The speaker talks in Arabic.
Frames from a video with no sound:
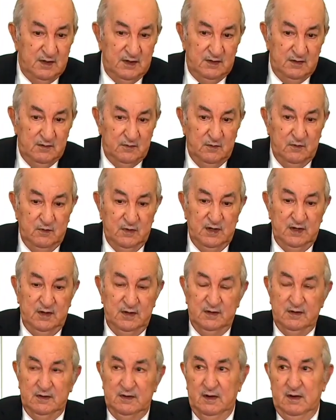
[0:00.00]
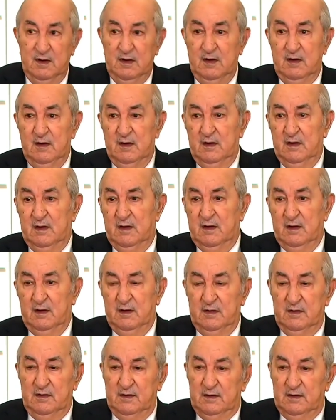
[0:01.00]
هو ال
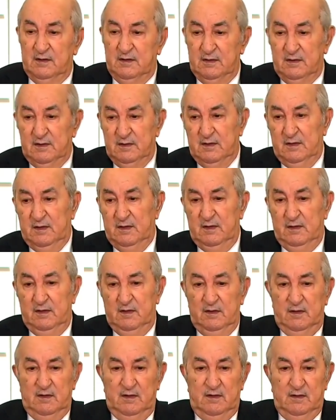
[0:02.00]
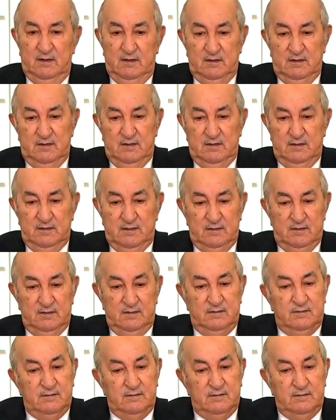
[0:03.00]
ال ال آه،